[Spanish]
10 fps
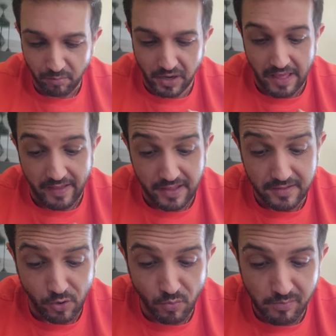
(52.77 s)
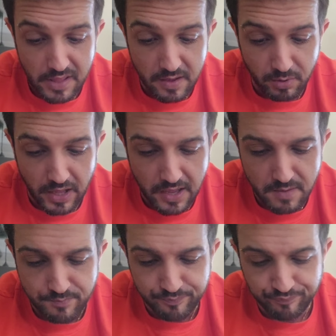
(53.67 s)
Pues nada, tengo un vídeo por
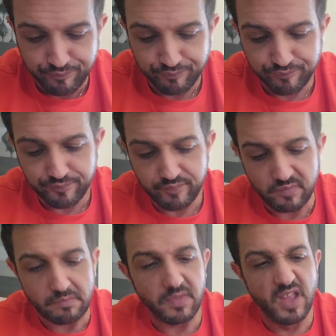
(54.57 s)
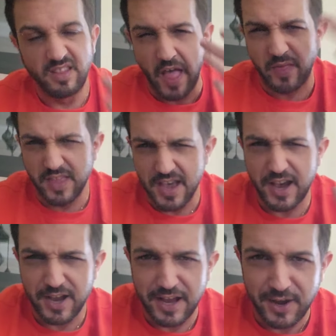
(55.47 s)
ahí de hace
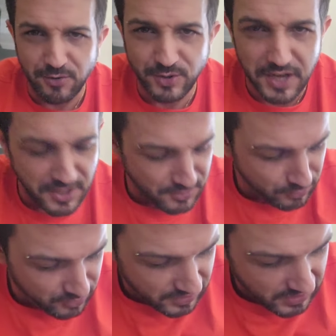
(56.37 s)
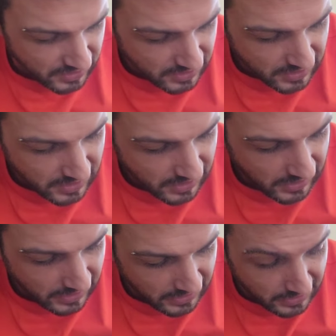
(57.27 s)
ya unos años
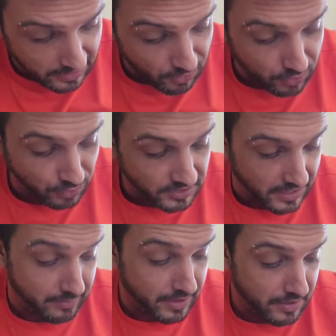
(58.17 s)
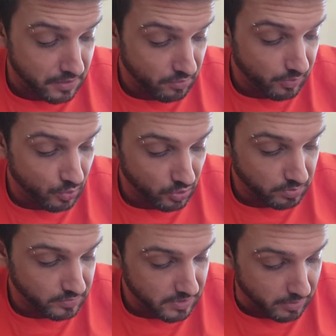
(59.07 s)
eh, en el que os contaba un poco
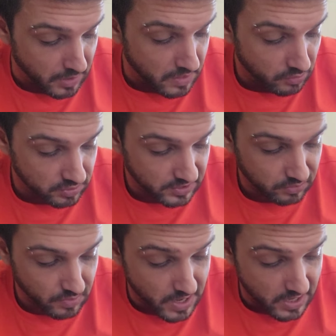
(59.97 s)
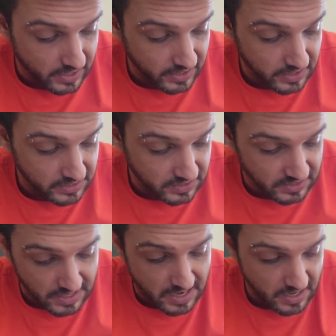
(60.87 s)
por pues, mi experiencia con los tatuajes
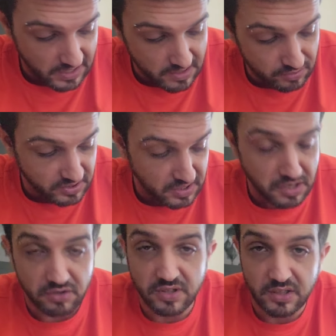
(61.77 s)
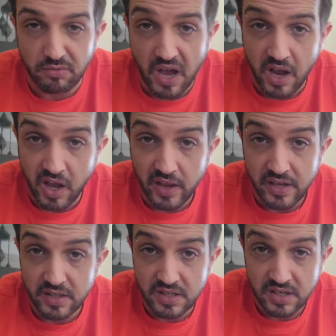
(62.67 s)
y tal, y ya os enseñé los
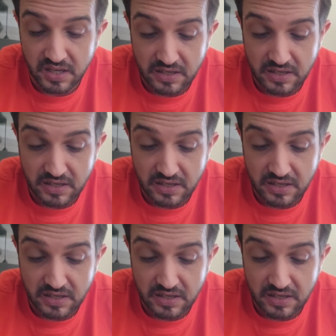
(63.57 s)
tatuajes y